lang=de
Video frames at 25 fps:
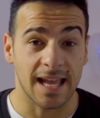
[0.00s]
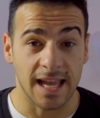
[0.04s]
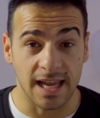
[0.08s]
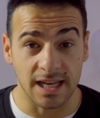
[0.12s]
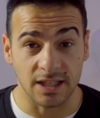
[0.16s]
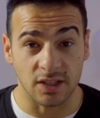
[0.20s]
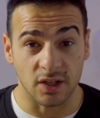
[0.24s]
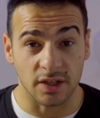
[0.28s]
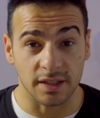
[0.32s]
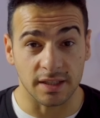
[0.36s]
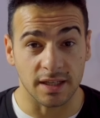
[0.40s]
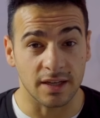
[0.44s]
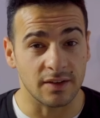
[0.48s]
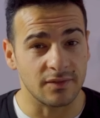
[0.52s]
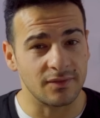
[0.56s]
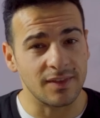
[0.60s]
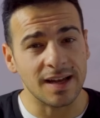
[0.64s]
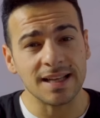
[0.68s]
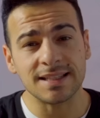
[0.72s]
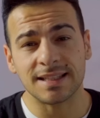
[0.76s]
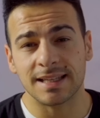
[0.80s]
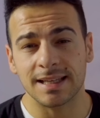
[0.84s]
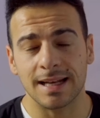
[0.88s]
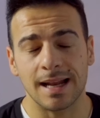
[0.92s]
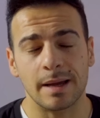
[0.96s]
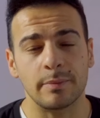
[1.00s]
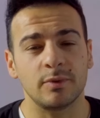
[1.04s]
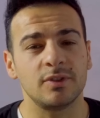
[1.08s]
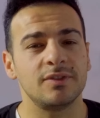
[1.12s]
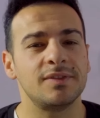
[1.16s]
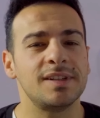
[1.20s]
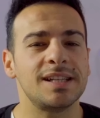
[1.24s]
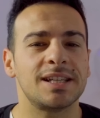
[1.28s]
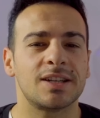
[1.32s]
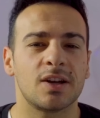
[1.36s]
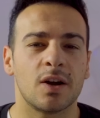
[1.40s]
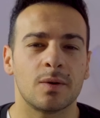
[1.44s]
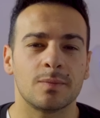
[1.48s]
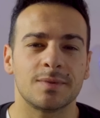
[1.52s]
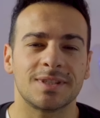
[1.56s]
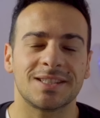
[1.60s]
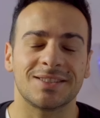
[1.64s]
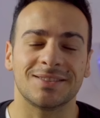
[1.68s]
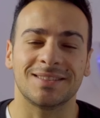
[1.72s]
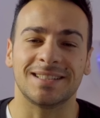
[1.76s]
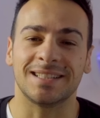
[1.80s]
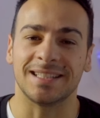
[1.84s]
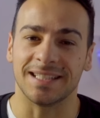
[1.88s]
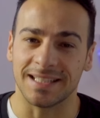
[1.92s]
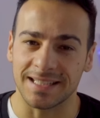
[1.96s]
Hey Leute, was geht ab und willkommen
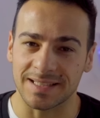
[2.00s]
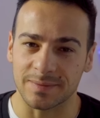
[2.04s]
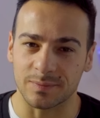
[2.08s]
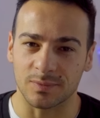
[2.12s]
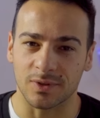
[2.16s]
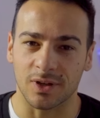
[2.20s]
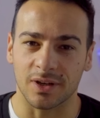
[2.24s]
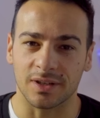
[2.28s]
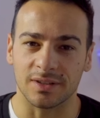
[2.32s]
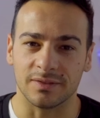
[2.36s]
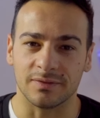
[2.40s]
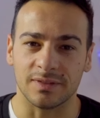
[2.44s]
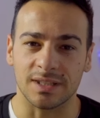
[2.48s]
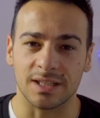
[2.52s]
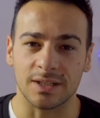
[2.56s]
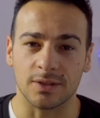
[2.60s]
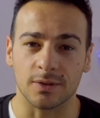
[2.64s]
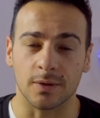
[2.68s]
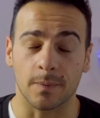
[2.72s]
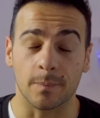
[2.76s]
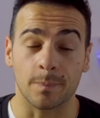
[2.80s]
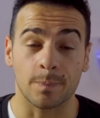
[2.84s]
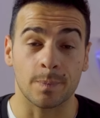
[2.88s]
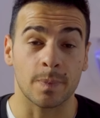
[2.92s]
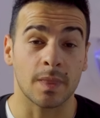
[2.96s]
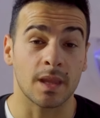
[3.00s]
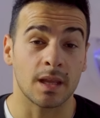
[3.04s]
zu diesem neuen Video.